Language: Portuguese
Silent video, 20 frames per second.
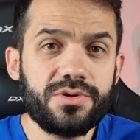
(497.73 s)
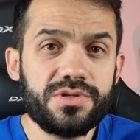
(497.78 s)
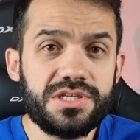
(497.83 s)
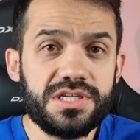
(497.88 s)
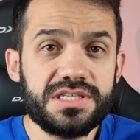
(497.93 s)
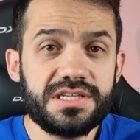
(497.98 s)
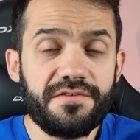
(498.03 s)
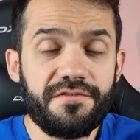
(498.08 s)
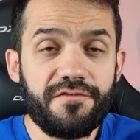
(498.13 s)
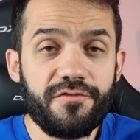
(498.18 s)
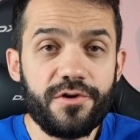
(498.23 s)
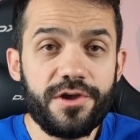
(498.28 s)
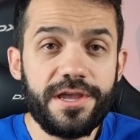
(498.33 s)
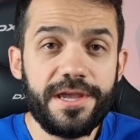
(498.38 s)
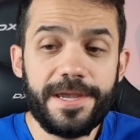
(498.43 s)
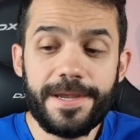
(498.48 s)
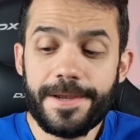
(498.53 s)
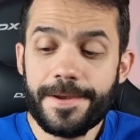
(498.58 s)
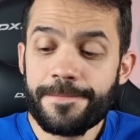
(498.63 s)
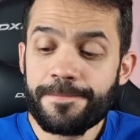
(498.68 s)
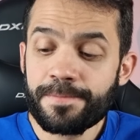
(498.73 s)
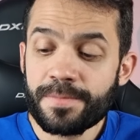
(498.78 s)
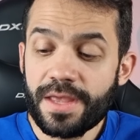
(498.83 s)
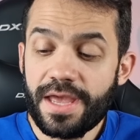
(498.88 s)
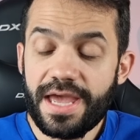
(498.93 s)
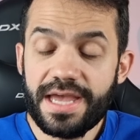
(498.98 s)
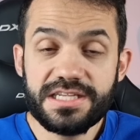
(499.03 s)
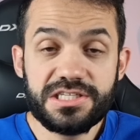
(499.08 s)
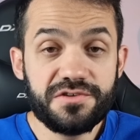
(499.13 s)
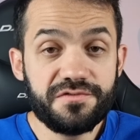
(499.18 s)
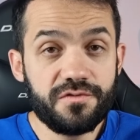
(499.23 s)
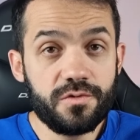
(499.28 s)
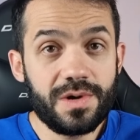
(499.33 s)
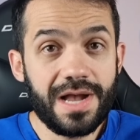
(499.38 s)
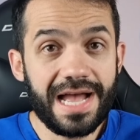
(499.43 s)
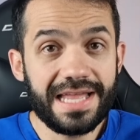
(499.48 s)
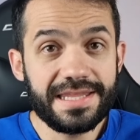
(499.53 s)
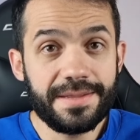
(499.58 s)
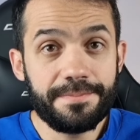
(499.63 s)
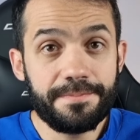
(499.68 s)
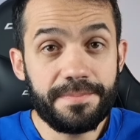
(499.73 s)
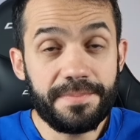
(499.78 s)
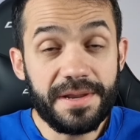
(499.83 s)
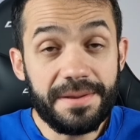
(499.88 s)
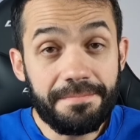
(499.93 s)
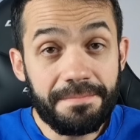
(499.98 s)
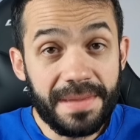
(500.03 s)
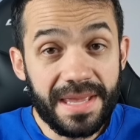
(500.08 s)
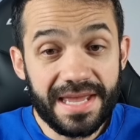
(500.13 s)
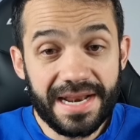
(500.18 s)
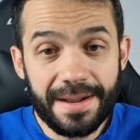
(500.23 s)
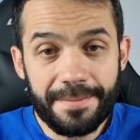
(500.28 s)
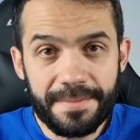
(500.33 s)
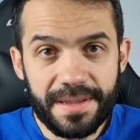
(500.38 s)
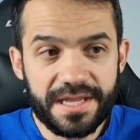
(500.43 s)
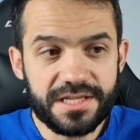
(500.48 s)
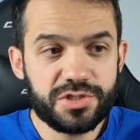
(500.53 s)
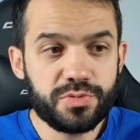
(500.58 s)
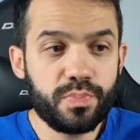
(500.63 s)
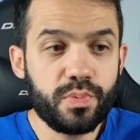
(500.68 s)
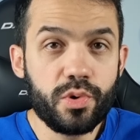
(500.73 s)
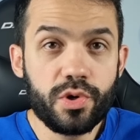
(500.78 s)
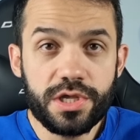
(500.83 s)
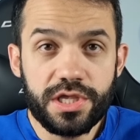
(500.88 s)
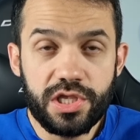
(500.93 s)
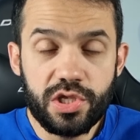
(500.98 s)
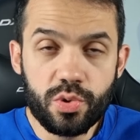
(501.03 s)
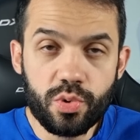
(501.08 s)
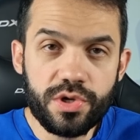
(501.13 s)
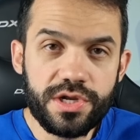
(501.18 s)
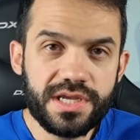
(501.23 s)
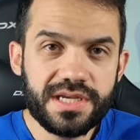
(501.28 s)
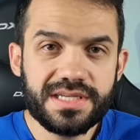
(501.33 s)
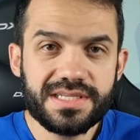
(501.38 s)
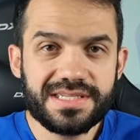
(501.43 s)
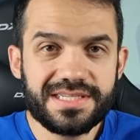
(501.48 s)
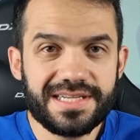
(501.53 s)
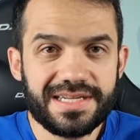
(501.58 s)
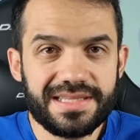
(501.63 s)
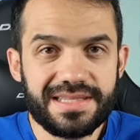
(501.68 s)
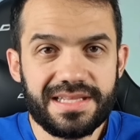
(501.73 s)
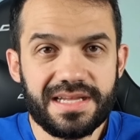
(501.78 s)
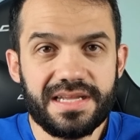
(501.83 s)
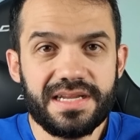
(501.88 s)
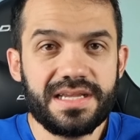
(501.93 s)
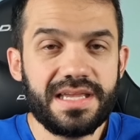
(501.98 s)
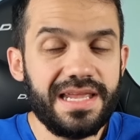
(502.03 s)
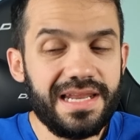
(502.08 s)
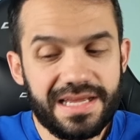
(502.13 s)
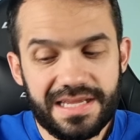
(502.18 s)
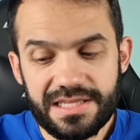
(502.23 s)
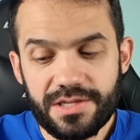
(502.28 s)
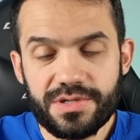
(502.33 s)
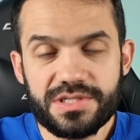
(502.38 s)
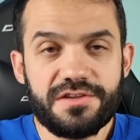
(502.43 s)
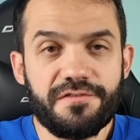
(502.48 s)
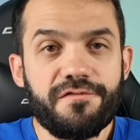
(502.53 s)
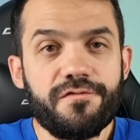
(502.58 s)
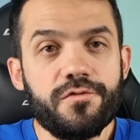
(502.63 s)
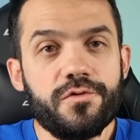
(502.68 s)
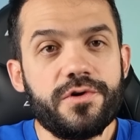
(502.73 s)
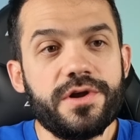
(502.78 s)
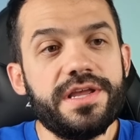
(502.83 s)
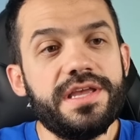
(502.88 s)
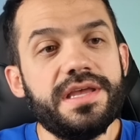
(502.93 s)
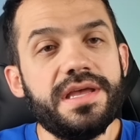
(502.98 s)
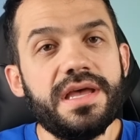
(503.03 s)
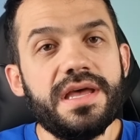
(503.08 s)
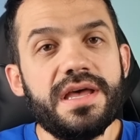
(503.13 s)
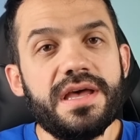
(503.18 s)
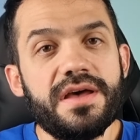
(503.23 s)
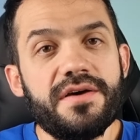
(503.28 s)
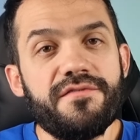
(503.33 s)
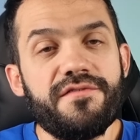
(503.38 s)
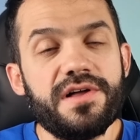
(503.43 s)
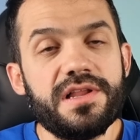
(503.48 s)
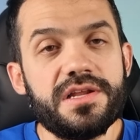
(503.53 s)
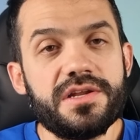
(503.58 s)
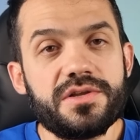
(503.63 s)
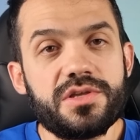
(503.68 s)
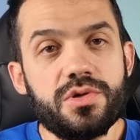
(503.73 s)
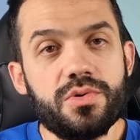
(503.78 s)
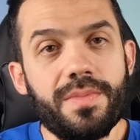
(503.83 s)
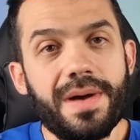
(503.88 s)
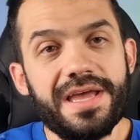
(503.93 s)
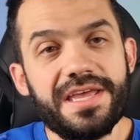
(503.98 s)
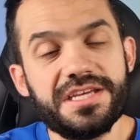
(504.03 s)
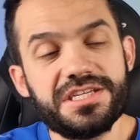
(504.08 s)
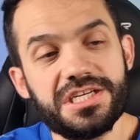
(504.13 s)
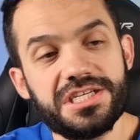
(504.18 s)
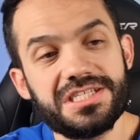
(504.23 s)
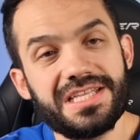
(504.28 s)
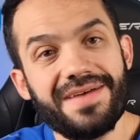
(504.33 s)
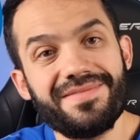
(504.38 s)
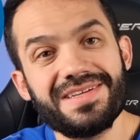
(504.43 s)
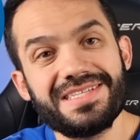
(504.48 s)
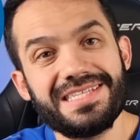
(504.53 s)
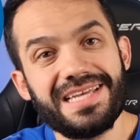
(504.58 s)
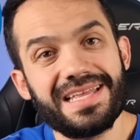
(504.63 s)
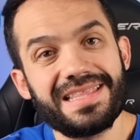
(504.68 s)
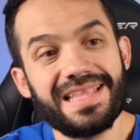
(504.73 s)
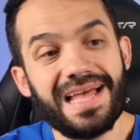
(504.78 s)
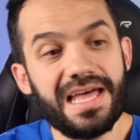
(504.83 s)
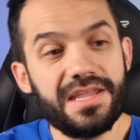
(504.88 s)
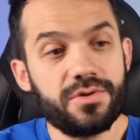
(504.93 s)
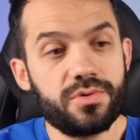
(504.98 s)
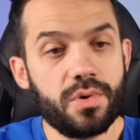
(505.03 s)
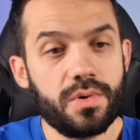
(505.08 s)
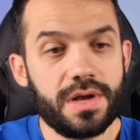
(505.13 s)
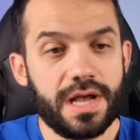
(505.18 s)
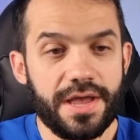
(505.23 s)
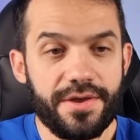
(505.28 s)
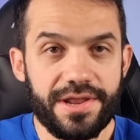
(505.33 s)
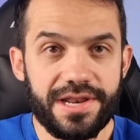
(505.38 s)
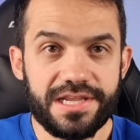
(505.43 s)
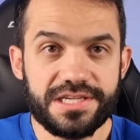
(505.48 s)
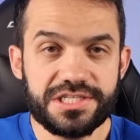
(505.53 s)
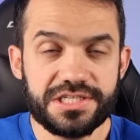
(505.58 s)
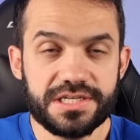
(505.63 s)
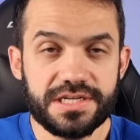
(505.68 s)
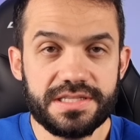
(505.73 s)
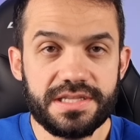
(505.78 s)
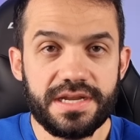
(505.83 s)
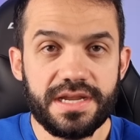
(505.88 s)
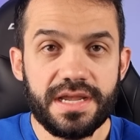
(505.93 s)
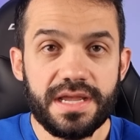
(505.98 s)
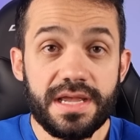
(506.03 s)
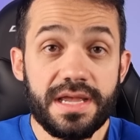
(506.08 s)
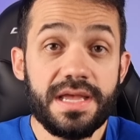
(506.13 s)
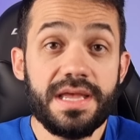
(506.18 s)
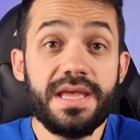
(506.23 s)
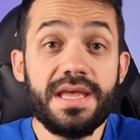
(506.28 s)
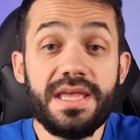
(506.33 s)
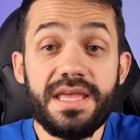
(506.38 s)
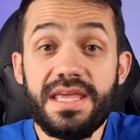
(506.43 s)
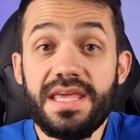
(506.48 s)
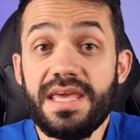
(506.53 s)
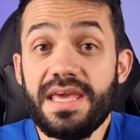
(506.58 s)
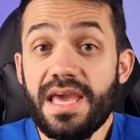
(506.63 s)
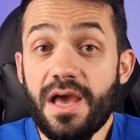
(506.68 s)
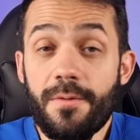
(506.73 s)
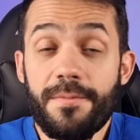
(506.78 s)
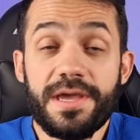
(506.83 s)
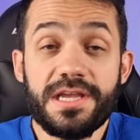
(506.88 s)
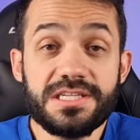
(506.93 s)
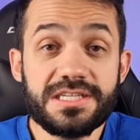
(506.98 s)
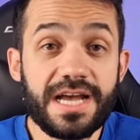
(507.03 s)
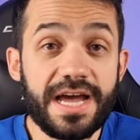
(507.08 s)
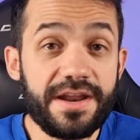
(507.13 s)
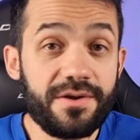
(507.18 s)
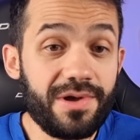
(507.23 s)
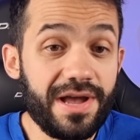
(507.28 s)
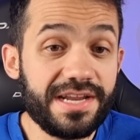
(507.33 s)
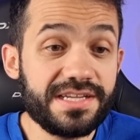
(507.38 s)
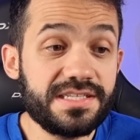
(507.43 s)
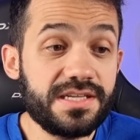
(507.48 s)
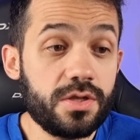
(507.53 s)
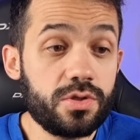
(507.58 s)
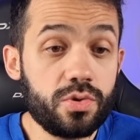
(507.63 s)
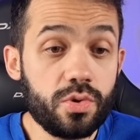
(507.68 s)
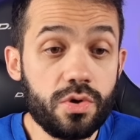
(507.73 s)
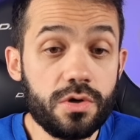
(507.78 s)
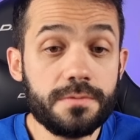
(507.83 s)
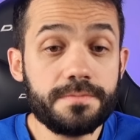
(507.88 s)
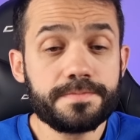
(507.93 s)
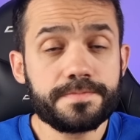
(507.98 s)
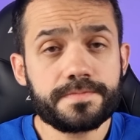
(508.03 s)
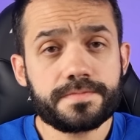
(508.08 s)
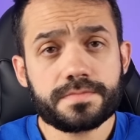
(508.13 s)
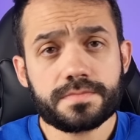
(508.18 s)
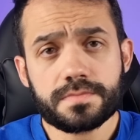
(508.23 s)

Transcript: notícia foi é, divulgada primeiramente por Yuri Santana, ele que deu esse furo aí, falando que o Bahia já estava acertado com Caio Alexandre. E realmente, cara, o cara acertou